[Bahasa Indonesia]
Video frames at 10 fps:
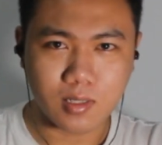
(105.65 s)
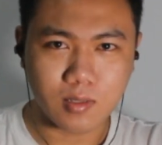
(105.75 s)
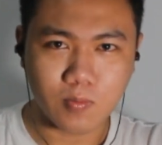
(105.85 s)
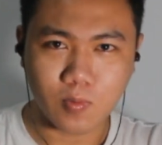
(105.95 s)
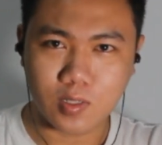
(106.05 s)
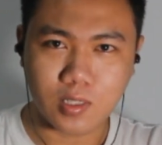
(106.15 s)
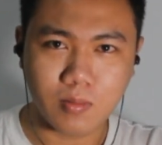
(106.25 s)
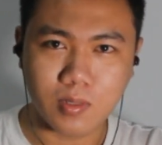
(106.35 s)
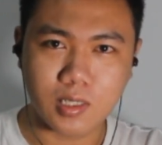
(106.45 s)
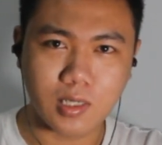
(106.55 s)

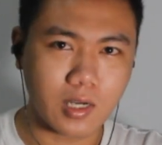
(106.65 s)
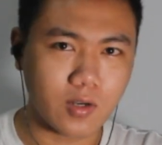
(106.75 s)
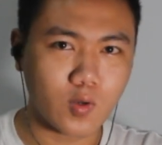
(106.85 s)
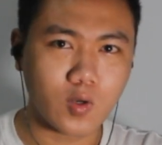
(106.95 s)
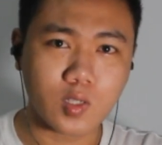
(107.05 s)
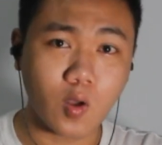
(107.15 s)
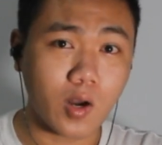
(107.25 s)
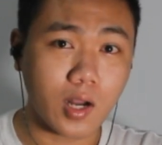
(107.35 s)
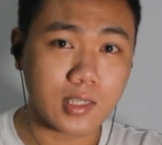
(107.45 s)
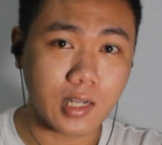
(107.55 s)
impossible sih dan lo
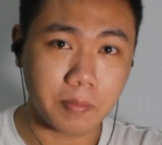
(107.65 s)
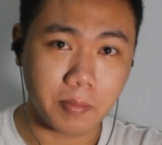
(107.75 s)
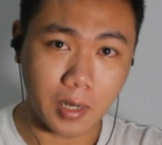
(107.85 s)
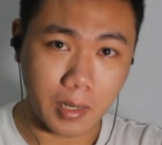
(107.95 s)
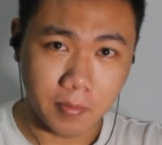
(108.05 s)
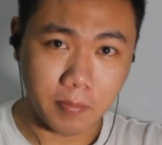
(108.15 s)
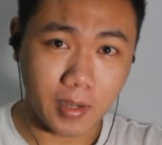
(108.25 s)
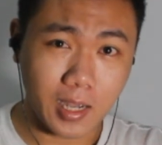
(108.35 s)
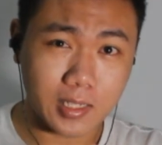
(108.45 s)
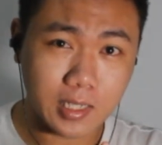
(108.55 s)
seorang selebgram
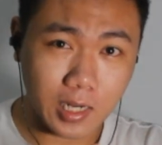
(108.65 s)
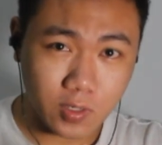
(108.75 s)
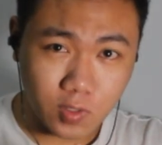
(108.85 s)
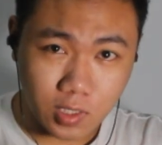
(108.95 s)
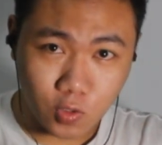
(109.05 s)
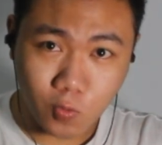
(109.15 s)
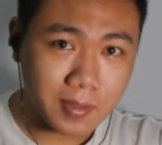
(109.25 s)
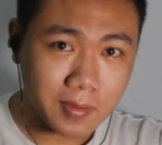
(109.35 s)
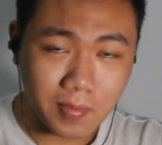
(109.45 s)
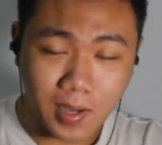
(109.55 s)
penghasilan lo tentu
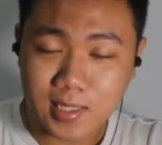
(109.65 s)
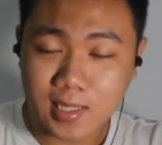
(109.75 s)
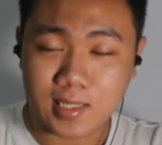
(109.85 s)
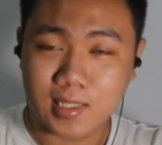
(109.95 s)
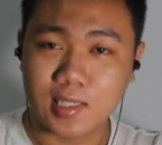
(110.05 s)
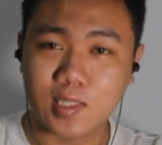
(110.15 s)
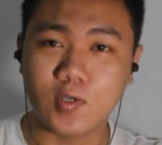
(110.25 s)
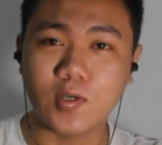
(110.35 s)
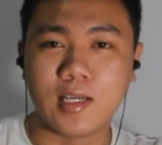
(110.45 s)
banyak di situ